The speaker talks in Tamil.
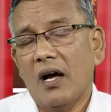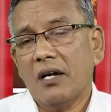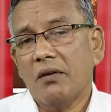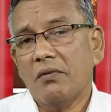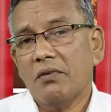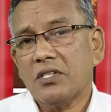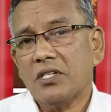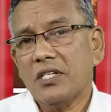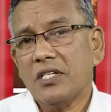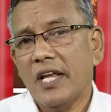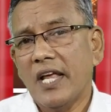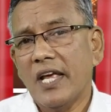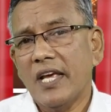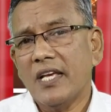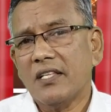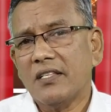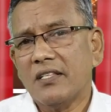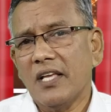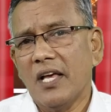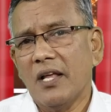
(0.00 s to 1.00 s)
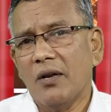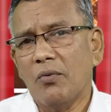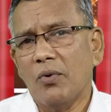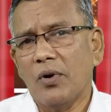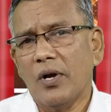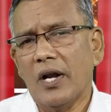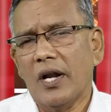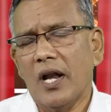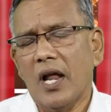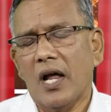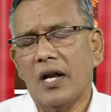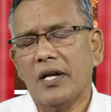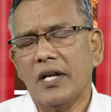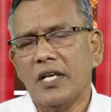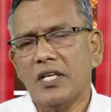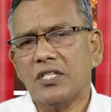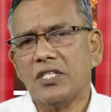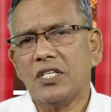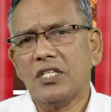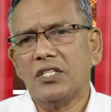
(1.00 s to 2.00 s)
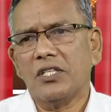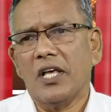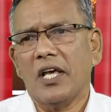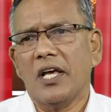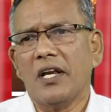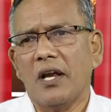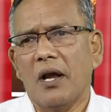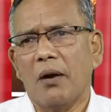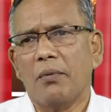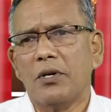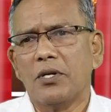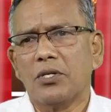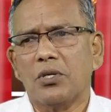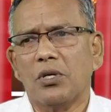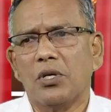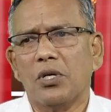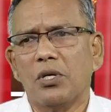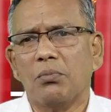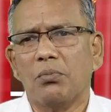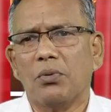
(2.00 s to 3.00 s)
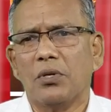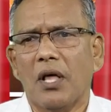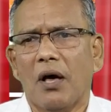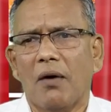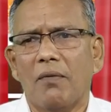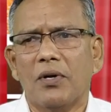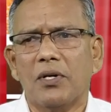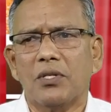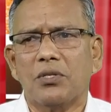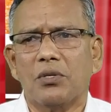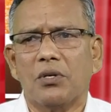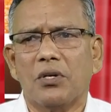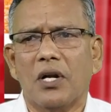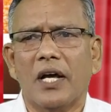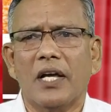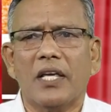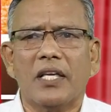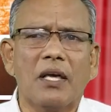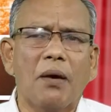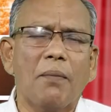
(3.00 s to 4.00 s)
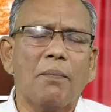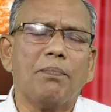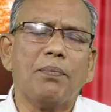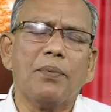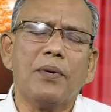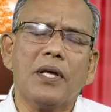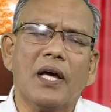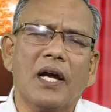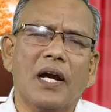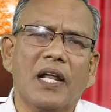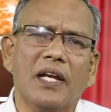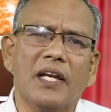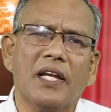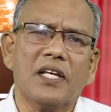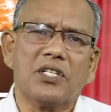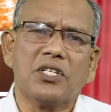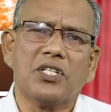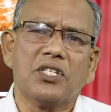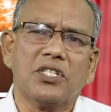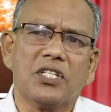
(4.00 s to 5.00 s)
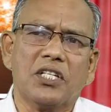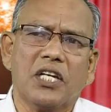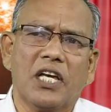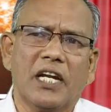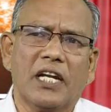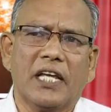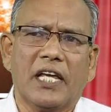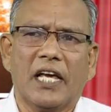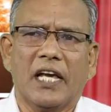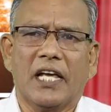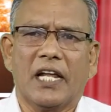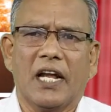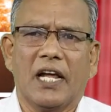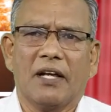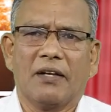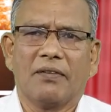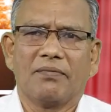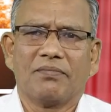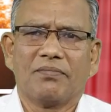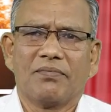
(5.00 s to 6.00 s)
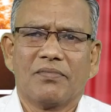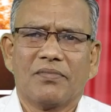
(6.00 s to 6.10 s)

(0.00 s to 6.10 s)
ஆண்டவர் சிநேகித்தேன் உன்னை நான் நேசித்தேன் அப்படின்னு சொல்லும்போது அவங்க சொல்கிறாங்க எப்படி எங்களை நேசிச்சிங்கன்னு கேட்குறாங்க